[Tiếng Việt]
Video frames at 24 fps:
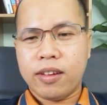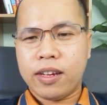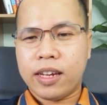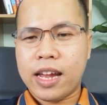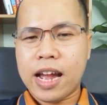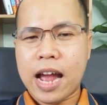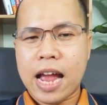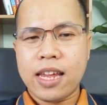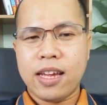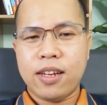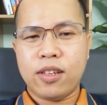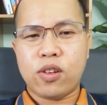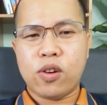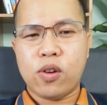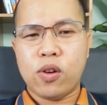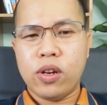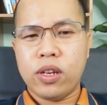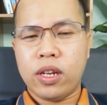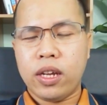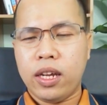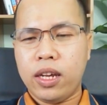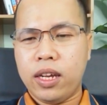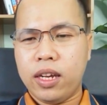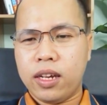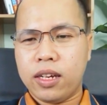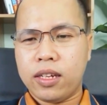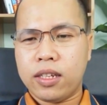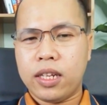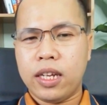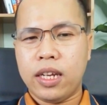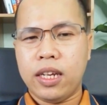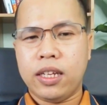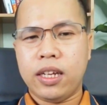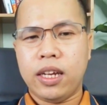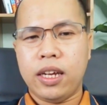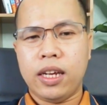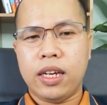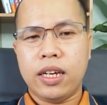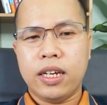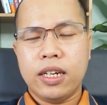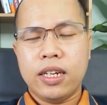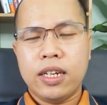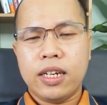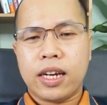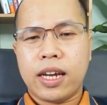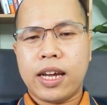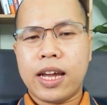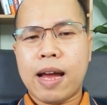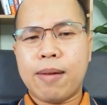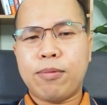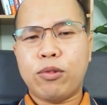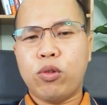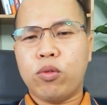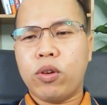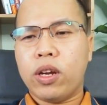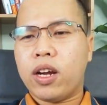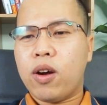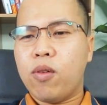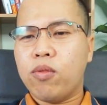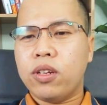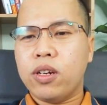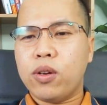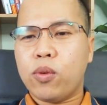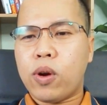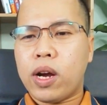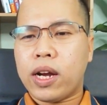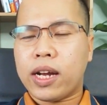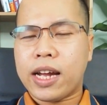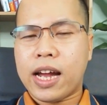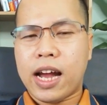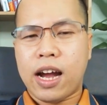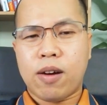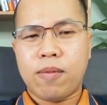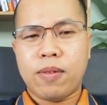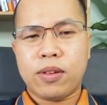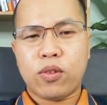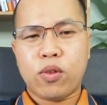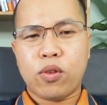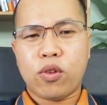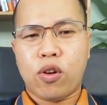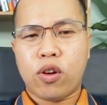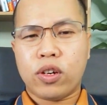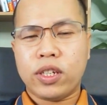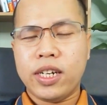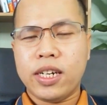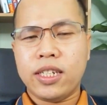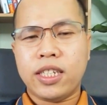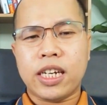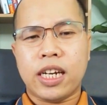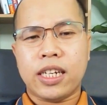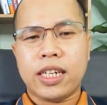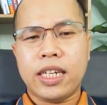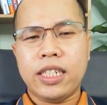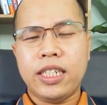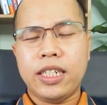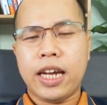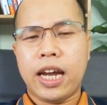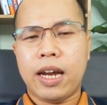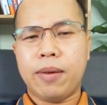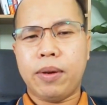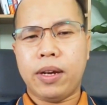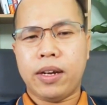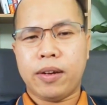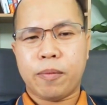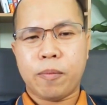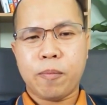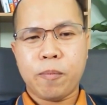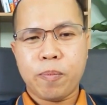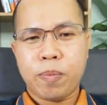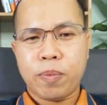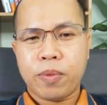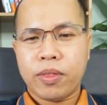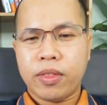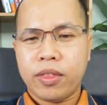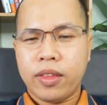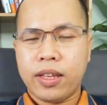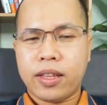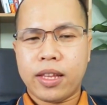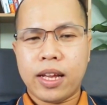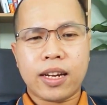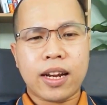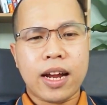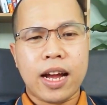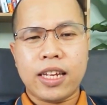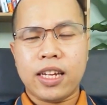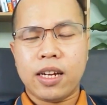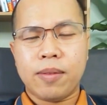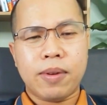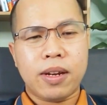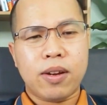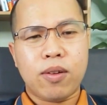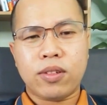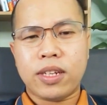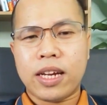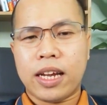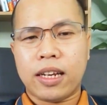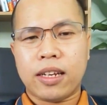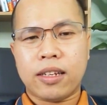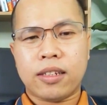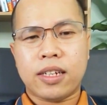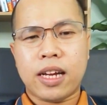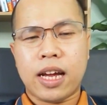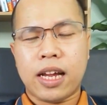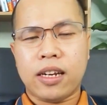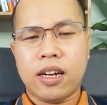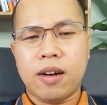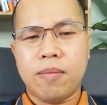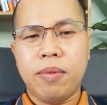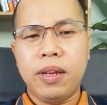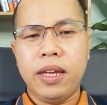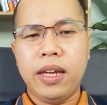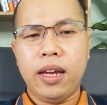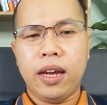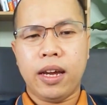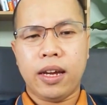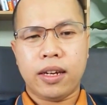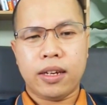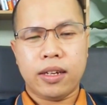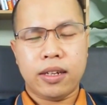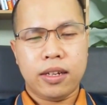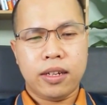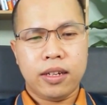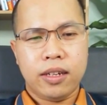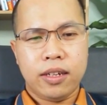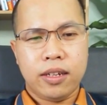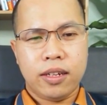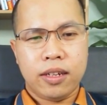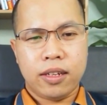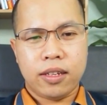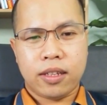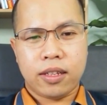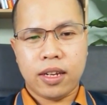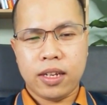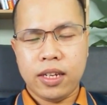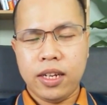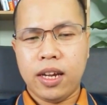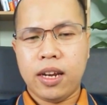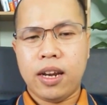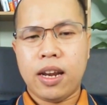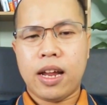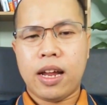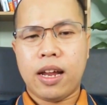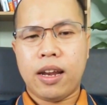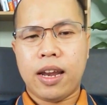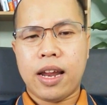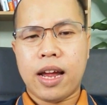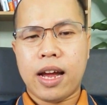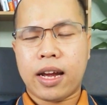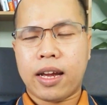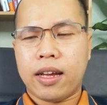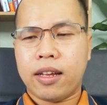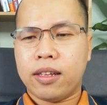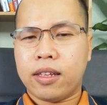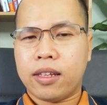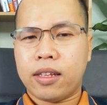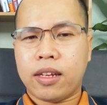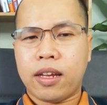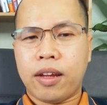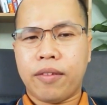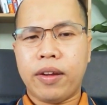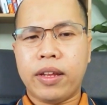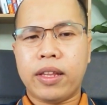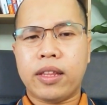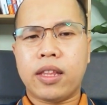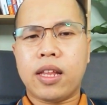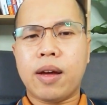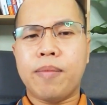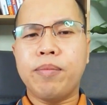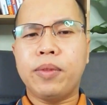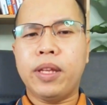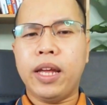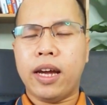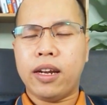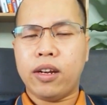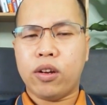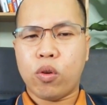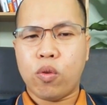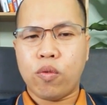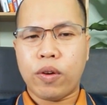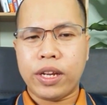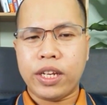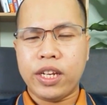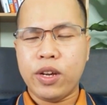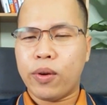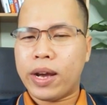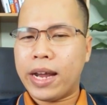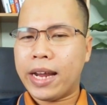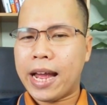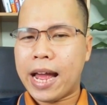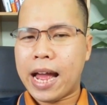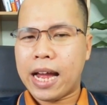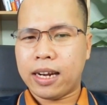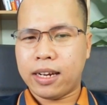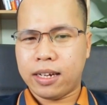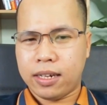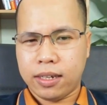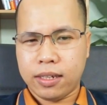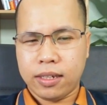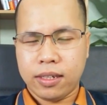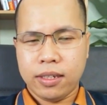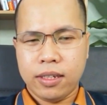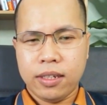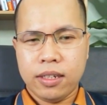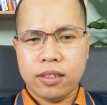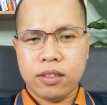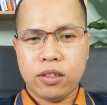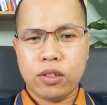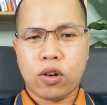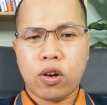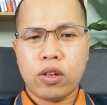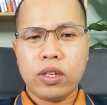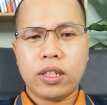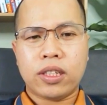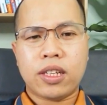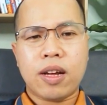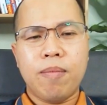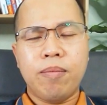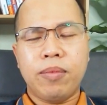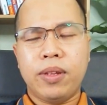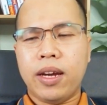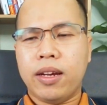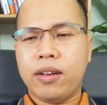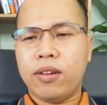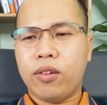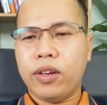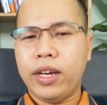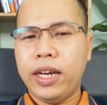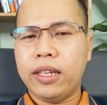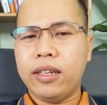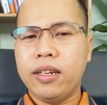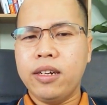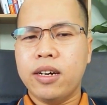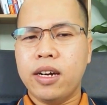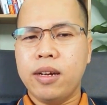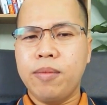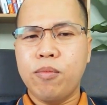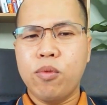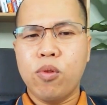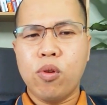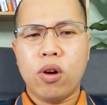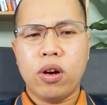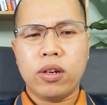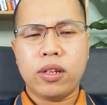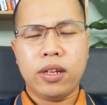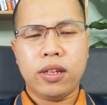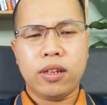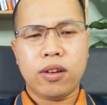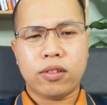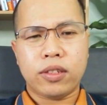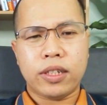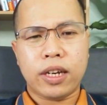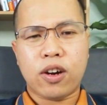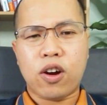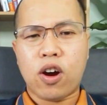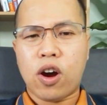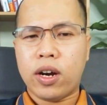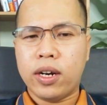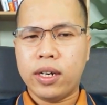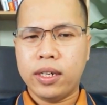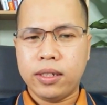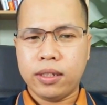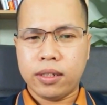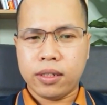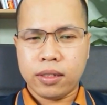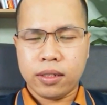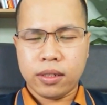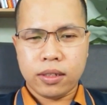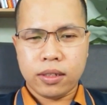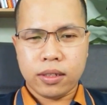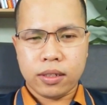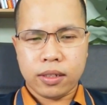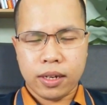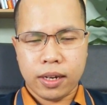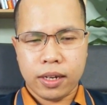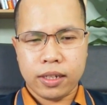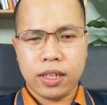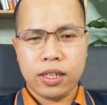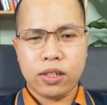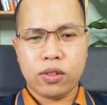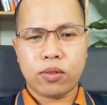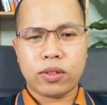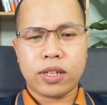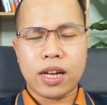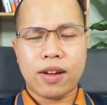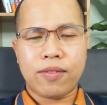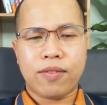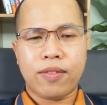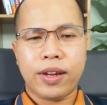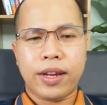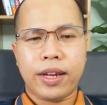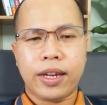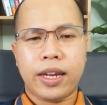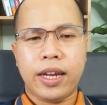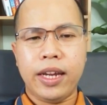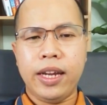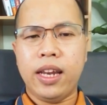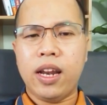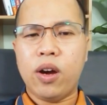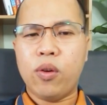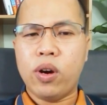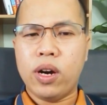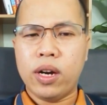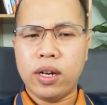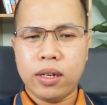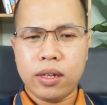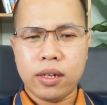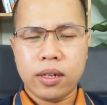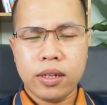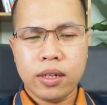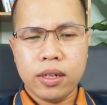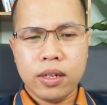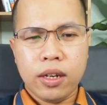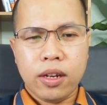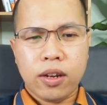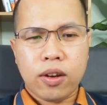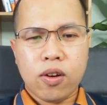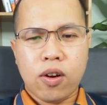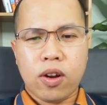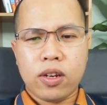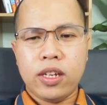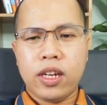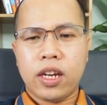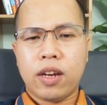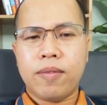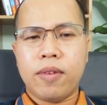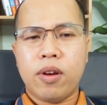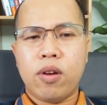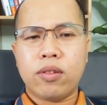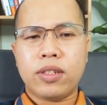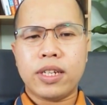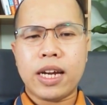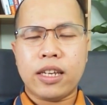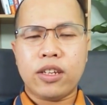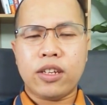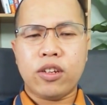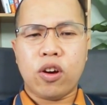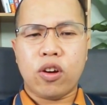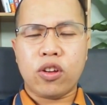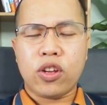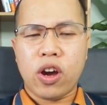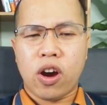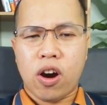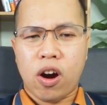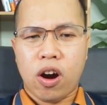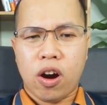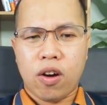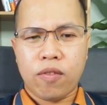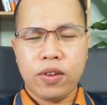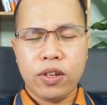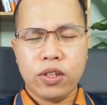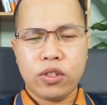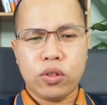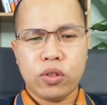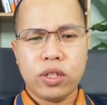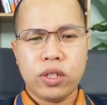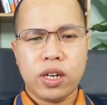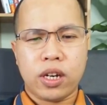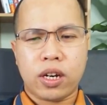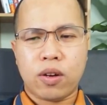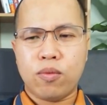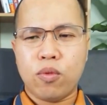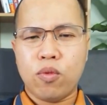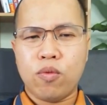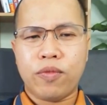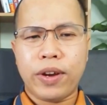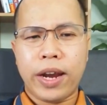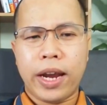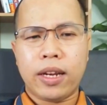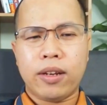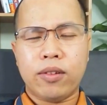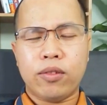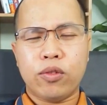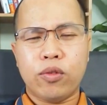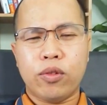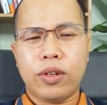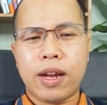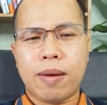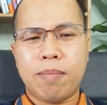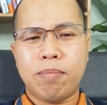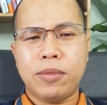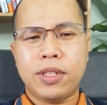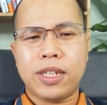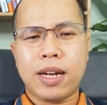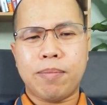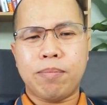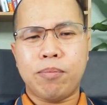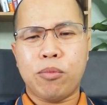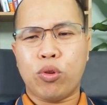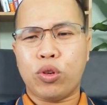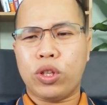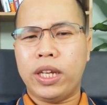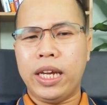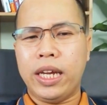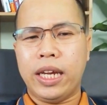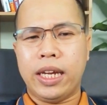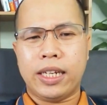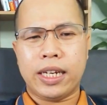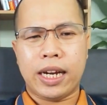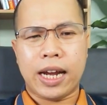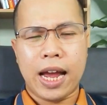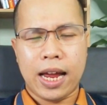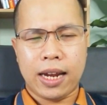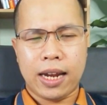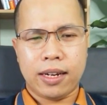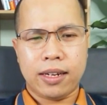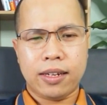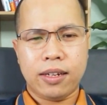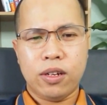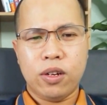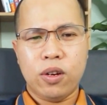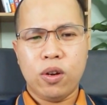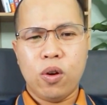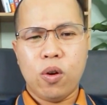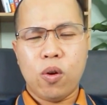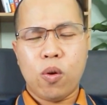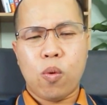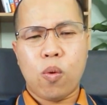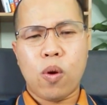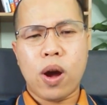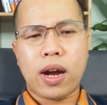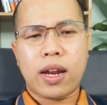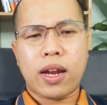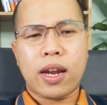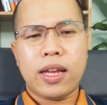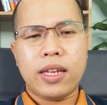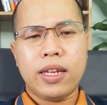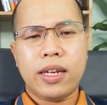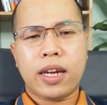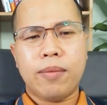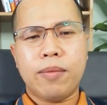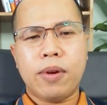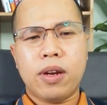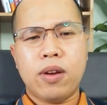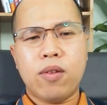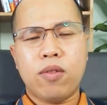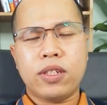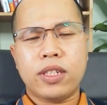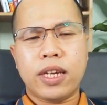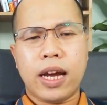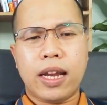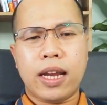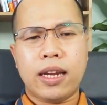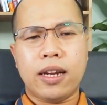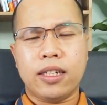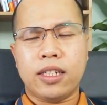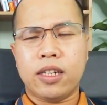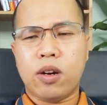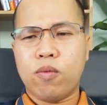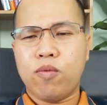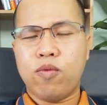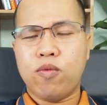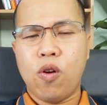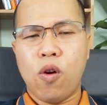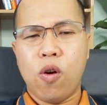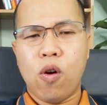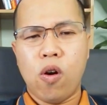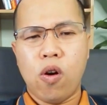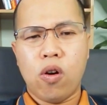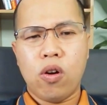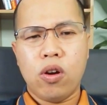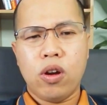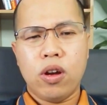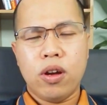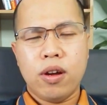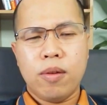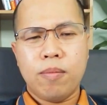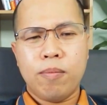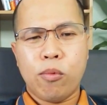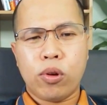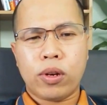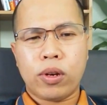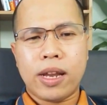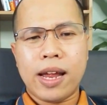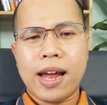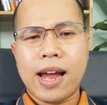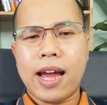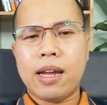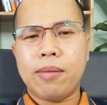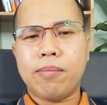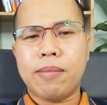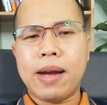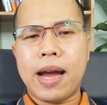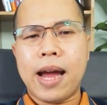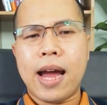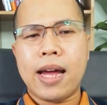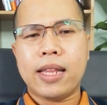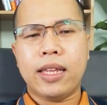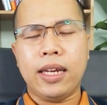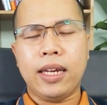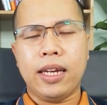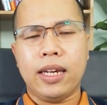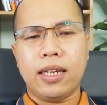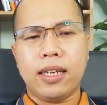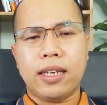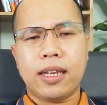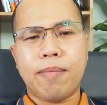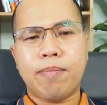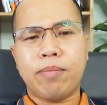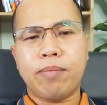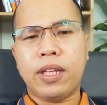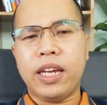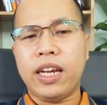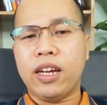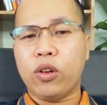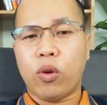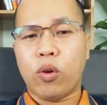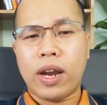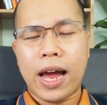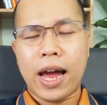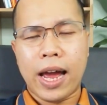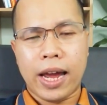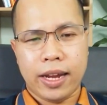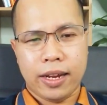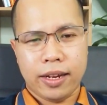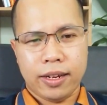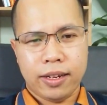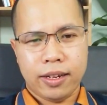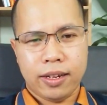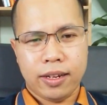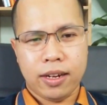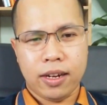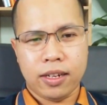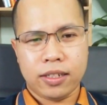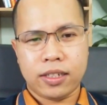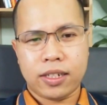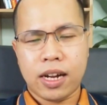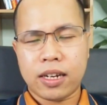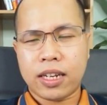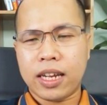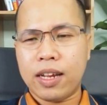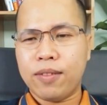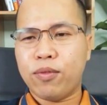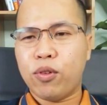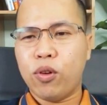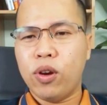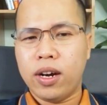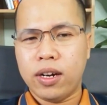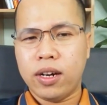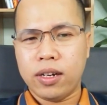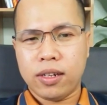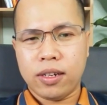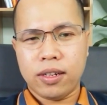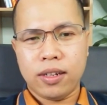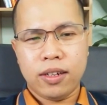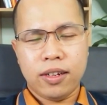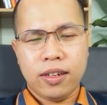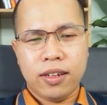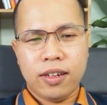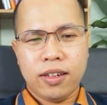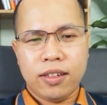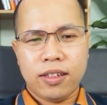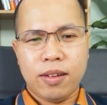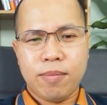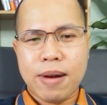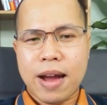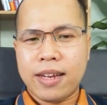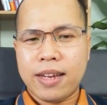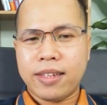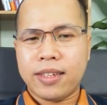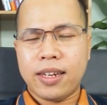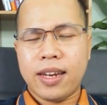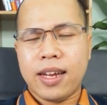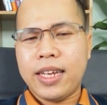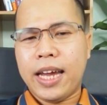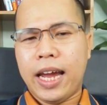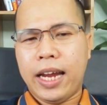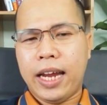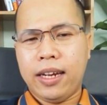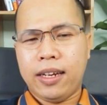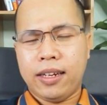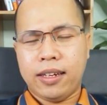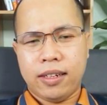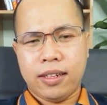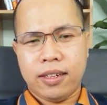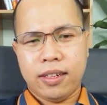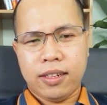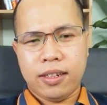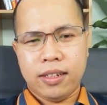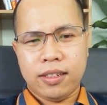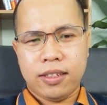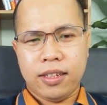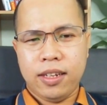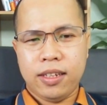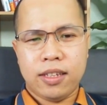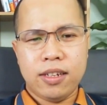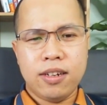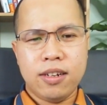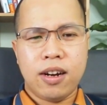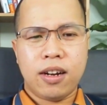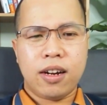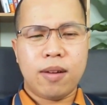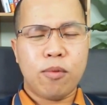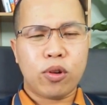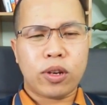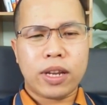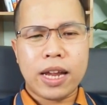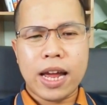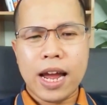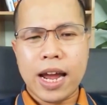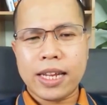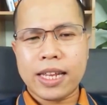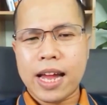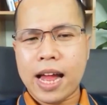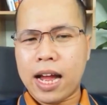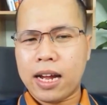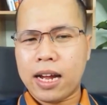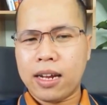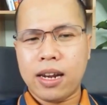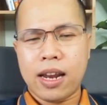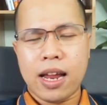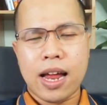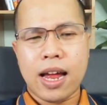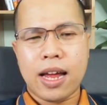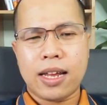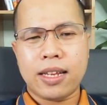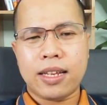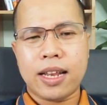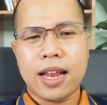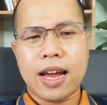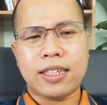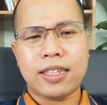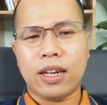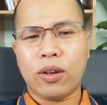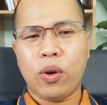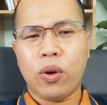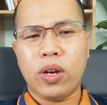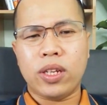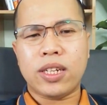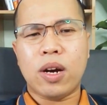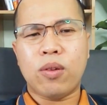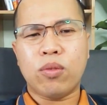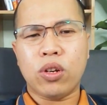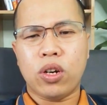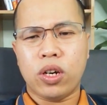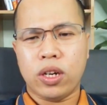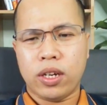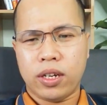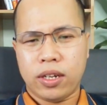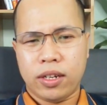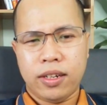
Cá nhân tôi thì cái áp dụng cái công thức quảng cáo mà tôi có chia sẻ cho anh chị em ấy, thì tất cả những bất động sản hợp lý ấy, tất nhiên là cái tầm tiền nó cũng phải nhiều khách hàng thôi, nhưng có những tầm tiền nó ít người mua thì nó sẽ khó hơn. Đấy, thì chúng ta phải ký lâu hơn. Còn những cái bất động sản nhỏ nhỏ, ví dụ như ở cái vùng ven, ví dụ 500, 1 tỷ chẳng hạn, hoặc là những cái bất động sản ở trong phố 1, 2, 3 tỷ, 5 tỷ đổ lại ở các thành phố lớn thì bán rất là nhanh, thì thường là 1-2 tháng là giải quyết xong thôi.